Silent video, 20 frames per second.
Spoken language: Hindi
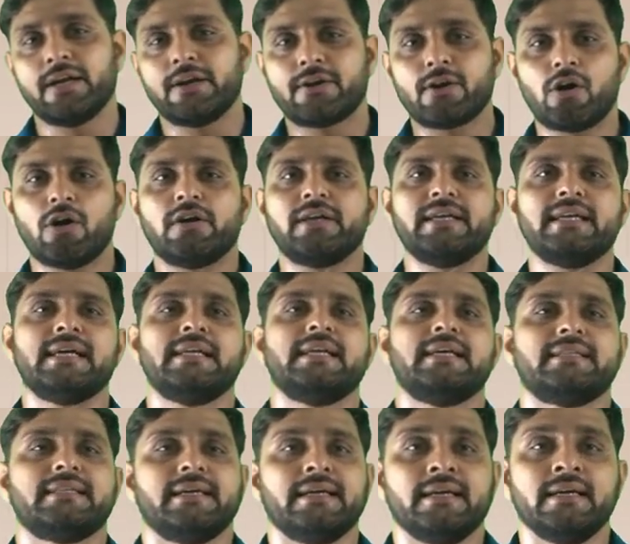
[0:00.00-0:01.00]
ड्रॉ किया
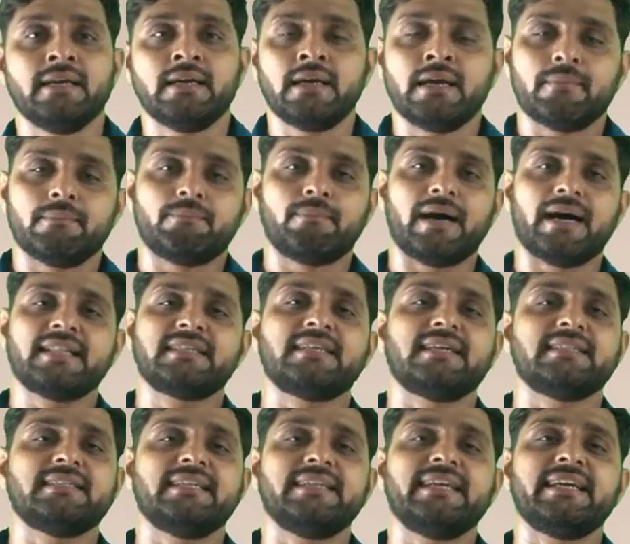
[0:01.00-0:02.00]
जाता है बात
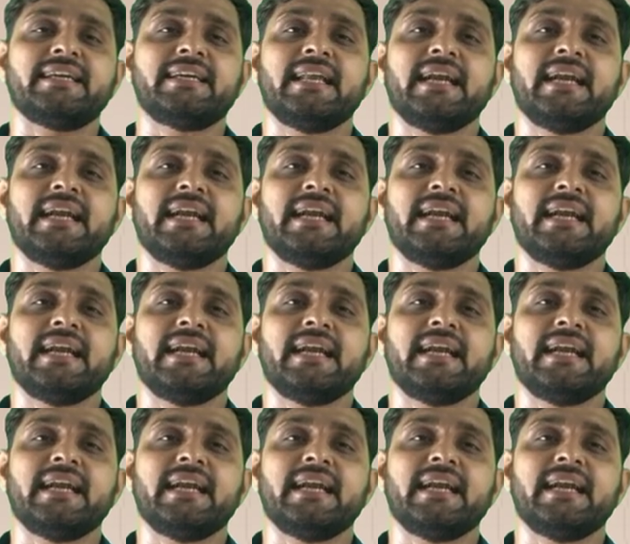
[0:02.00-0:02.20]
करते हैं कि